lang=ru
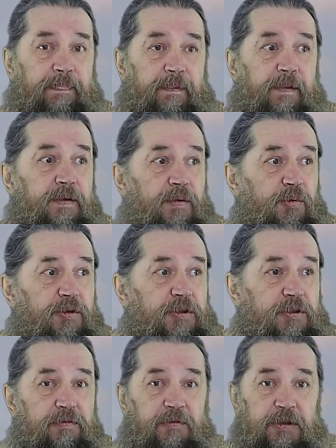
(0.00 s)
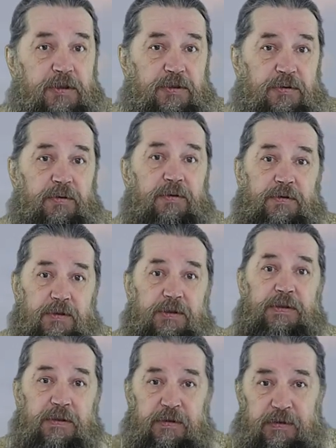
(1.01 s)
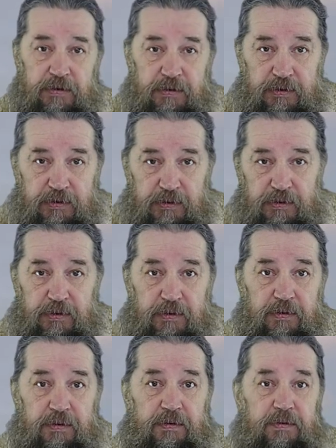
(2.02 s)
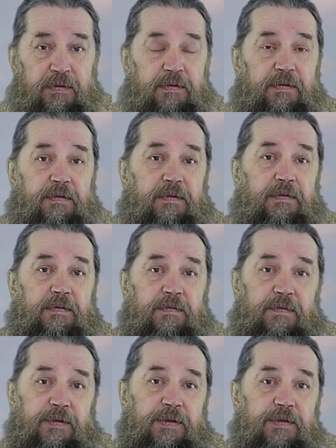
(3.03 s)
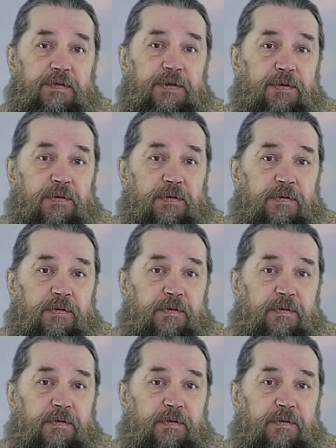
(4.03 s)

И ему ничего не стоит сделать из воды вино